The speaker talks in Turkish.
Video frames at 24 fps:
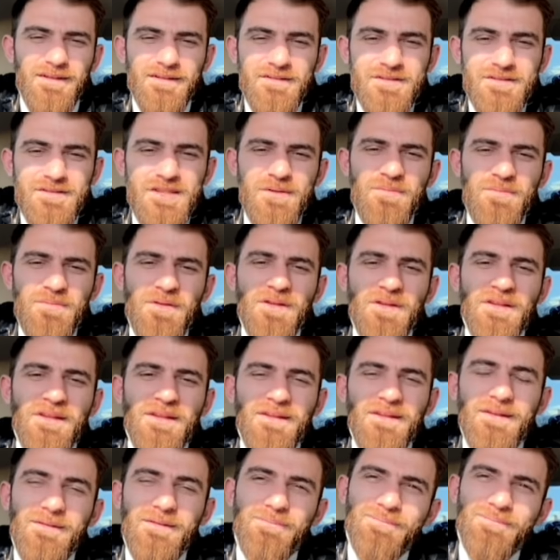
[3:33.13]
Şimdi
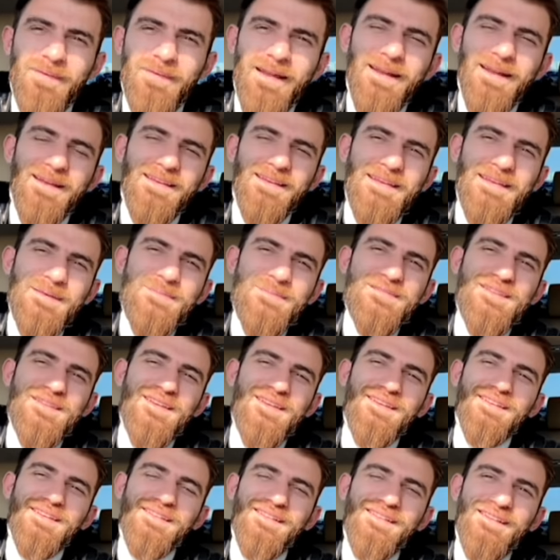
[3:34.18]
bana
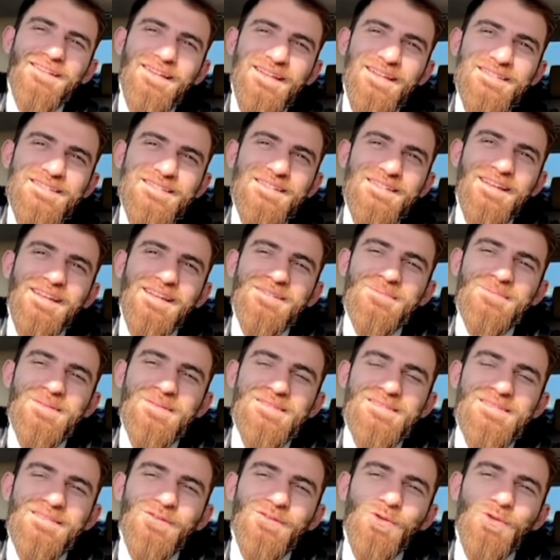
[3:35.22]
kimse yazı
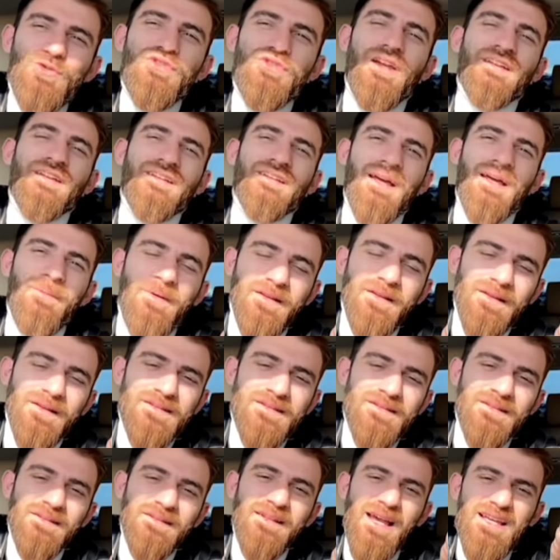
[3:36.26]
yazmasın. 3 ay daha
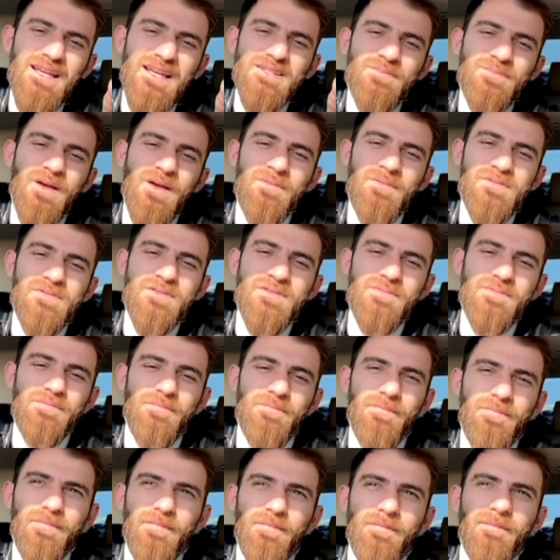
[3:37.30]
beklesin. Yazma abiciğim.
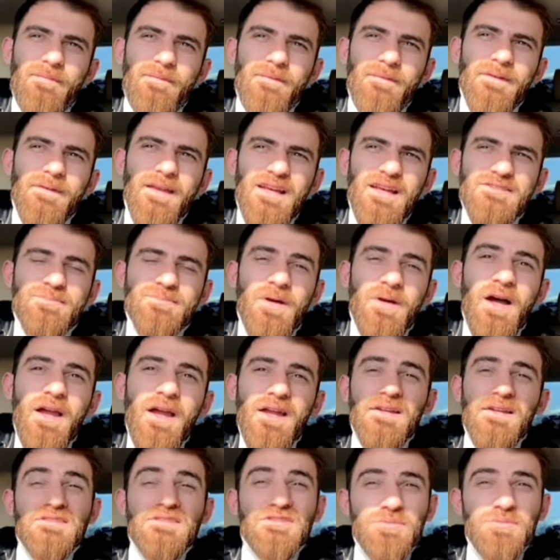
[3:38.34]
Yazma.
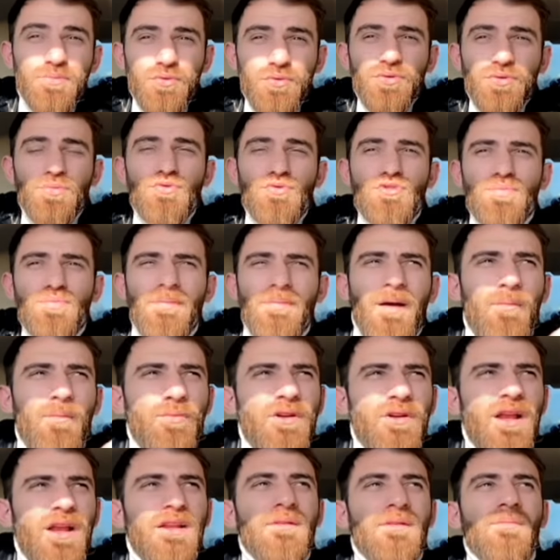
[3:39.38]
Hayırlısı buymuş ben
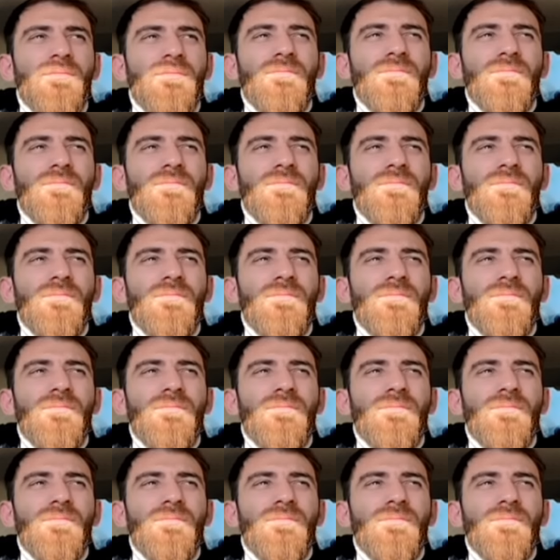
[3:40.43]
bunu aldım.